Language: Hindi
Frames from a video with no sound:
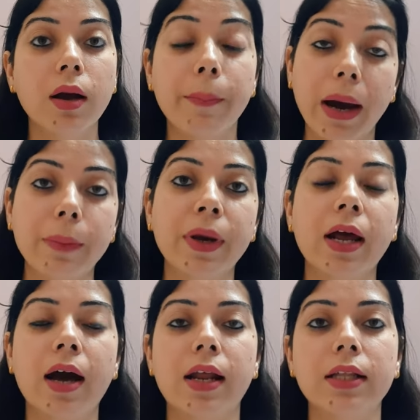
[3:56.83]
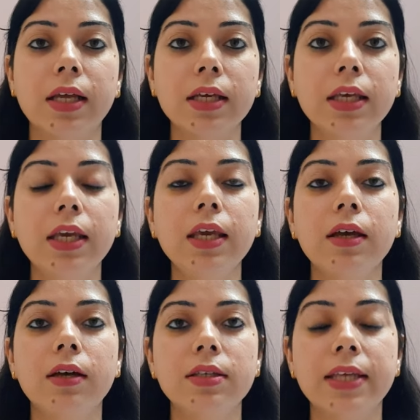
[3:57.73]
बार बार आ रहा था कि
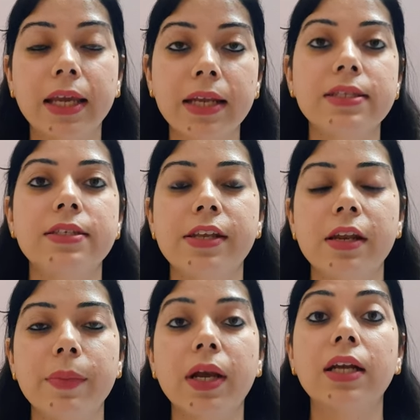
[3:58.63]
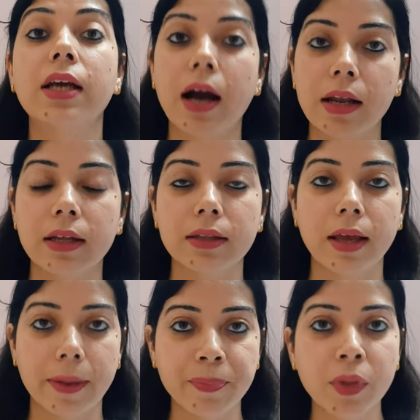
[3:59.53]
सेकेंड सीजेरियन में कट कहाँ लगता
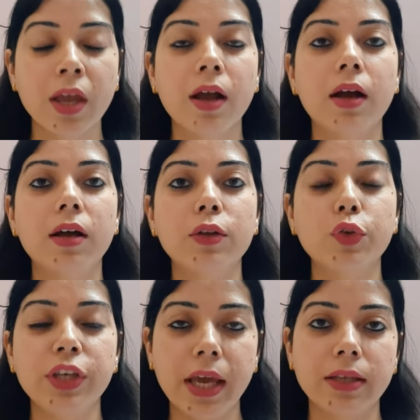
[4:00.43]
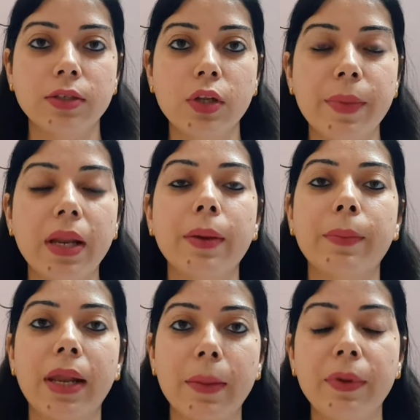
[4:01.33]
है तो ये एक्चुअली मैंने एक
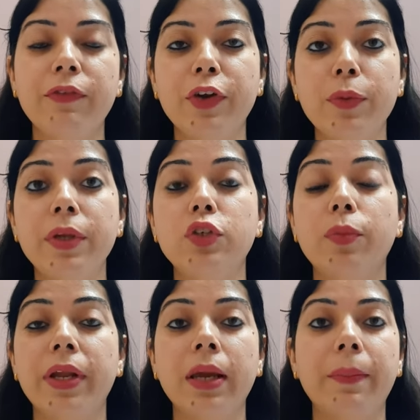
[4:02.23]
पहले अपनी वीडियो में जो मैंने